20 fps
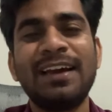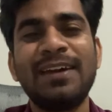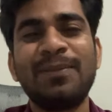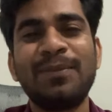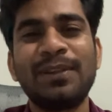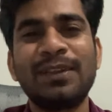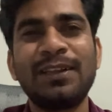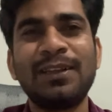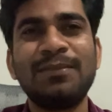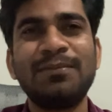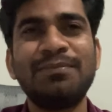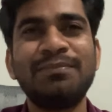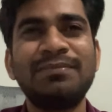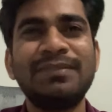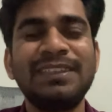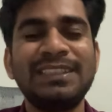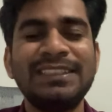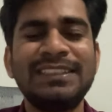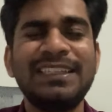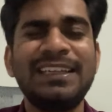मतलब
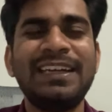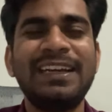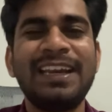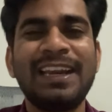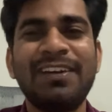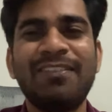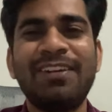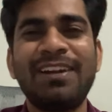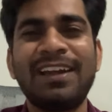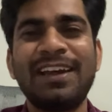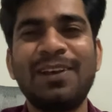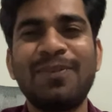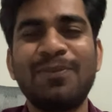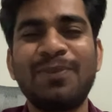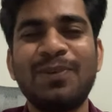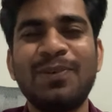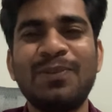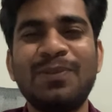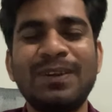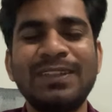इजीली ट्रैवल कर
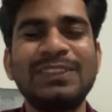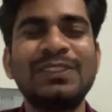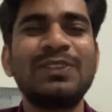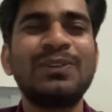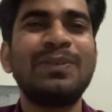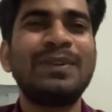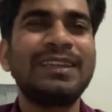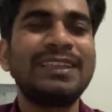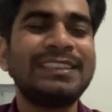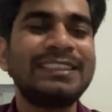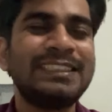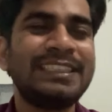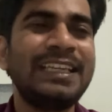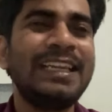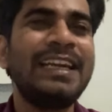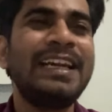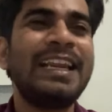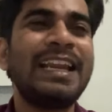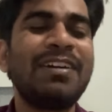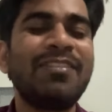पाऊँ वैसे तो मैं
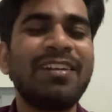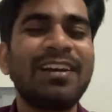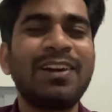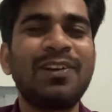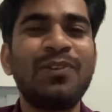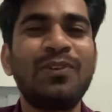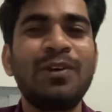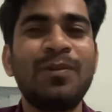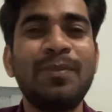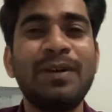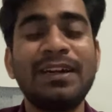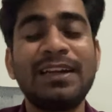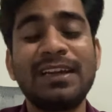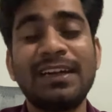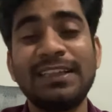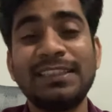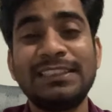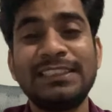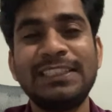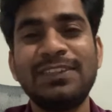इजीली ट्रैवल करूँगा बट
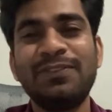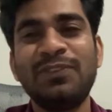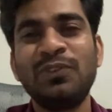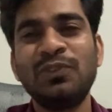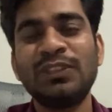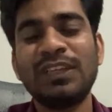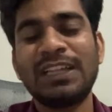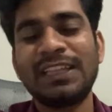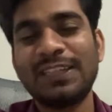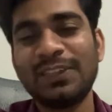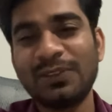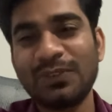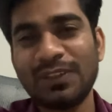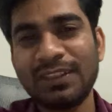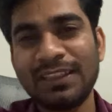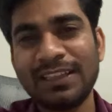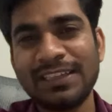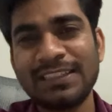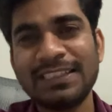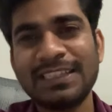अच्छे व्यूज़ आते हैं तो
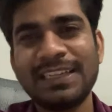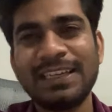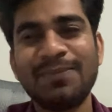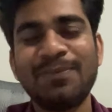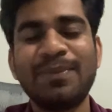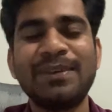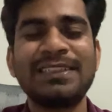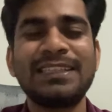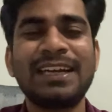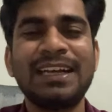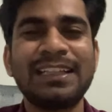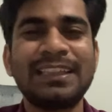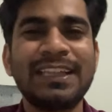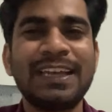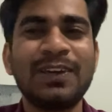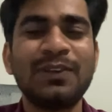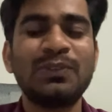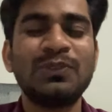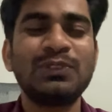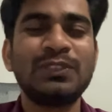अंदर से मज़ा आता
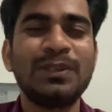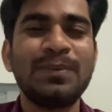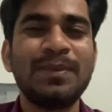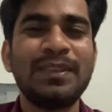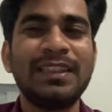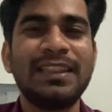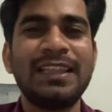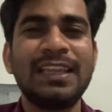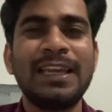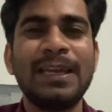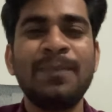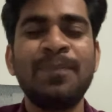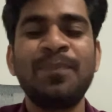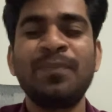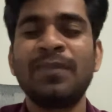है खुशी मिलती है